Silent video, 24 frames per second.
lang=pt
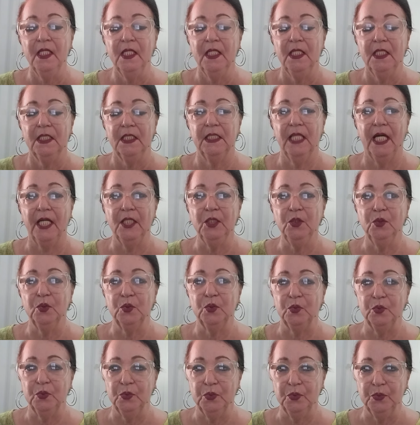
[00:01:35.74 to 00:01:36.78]
da
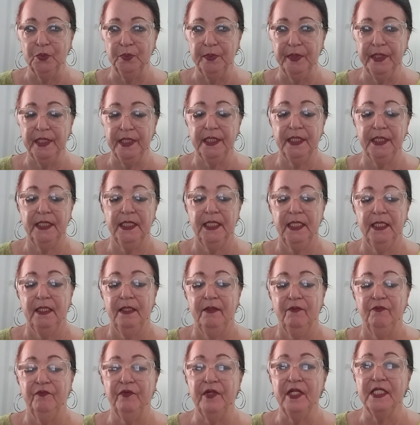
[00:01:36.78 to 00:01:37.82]
youtuber
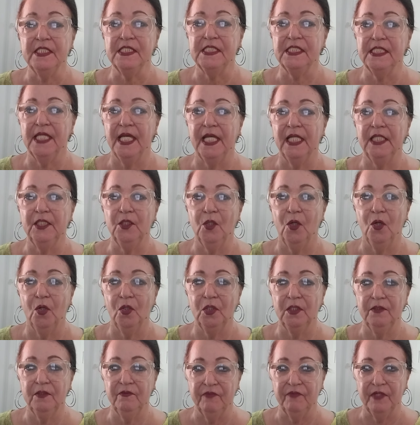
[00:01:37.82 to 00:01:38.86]
Franciele
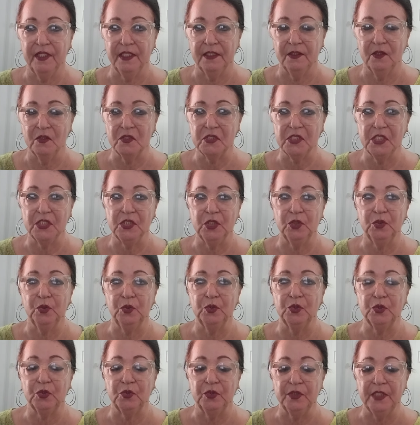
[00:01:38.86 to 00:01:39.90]
Oliver. Não sei se todos
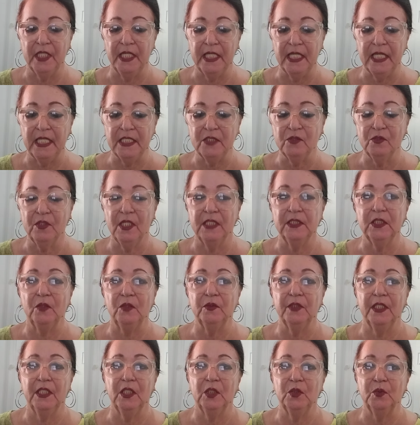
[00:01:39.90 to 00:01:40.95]
conhecem, o canal
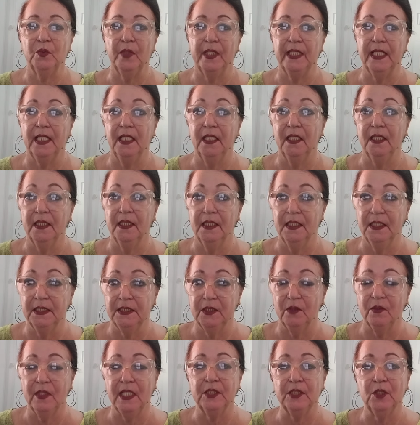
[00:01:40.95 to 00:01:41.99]
dela não é grande, é um
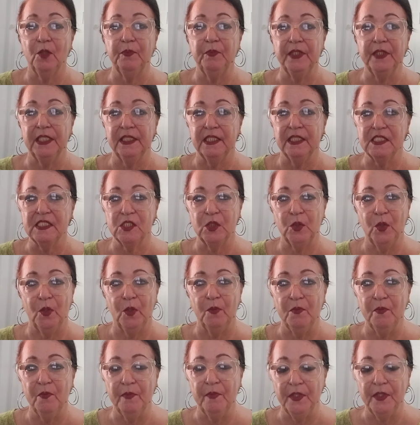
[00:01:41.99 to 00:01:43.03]
canal pequeno assim como
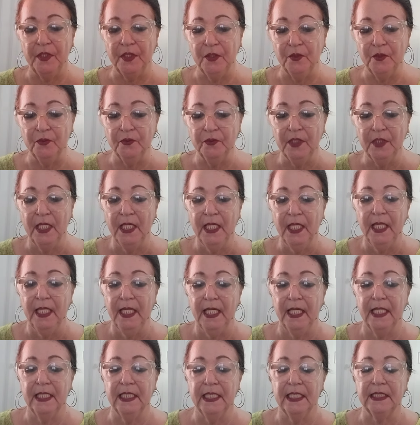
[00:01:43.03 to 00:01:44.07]
o meu.
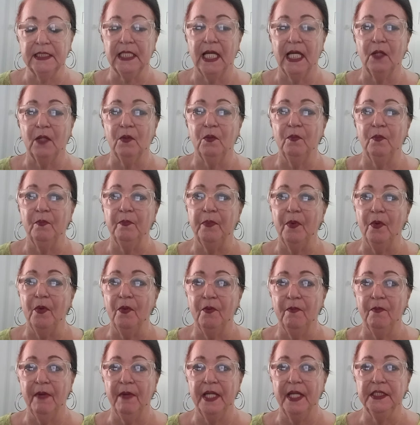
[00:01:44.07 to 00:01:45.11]
Ela está com um pouco
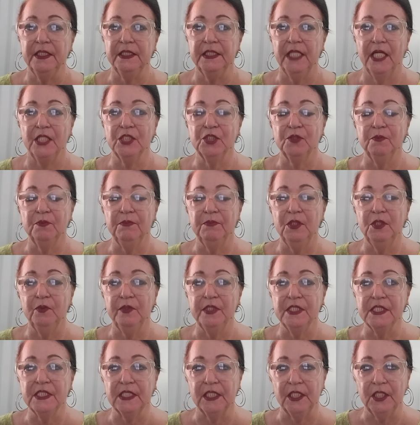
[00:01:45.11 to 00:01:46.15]
mais de 10 mil
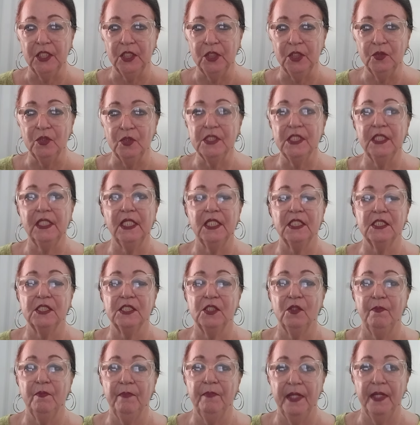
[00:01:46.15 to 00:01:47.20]
inscritos e cresceu
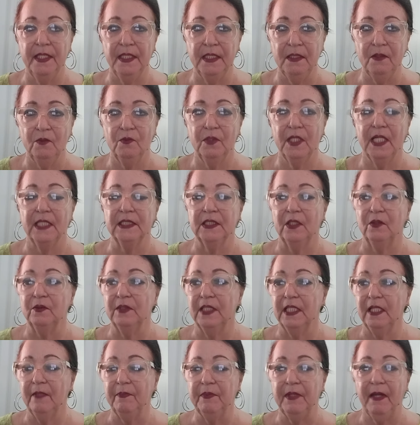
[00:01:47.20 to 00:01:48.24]
bem o canal dela,
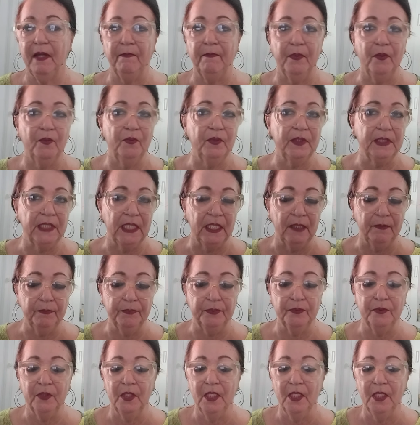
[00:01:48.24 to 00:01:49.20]
porque há pouco tempo,